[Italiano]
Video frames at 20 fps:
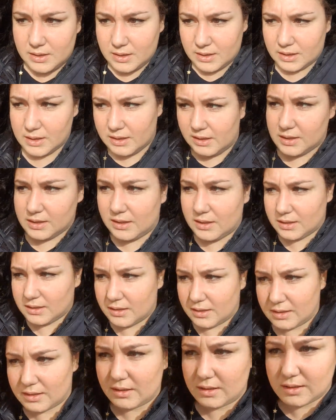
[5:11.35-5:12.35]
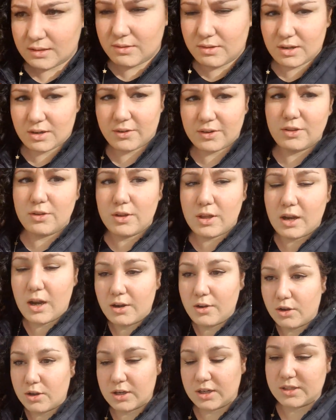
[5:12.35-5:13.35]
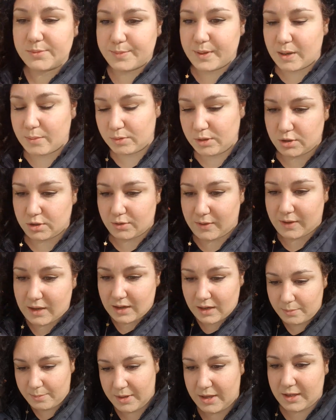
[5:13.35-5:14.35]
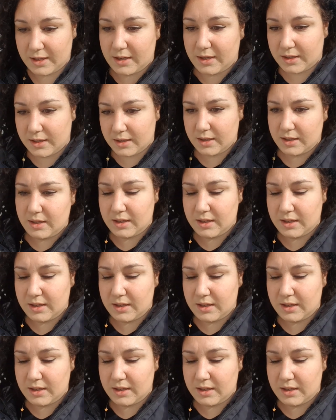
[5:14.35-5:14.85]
e ora vado dalla nonna speriamo di trovarla bene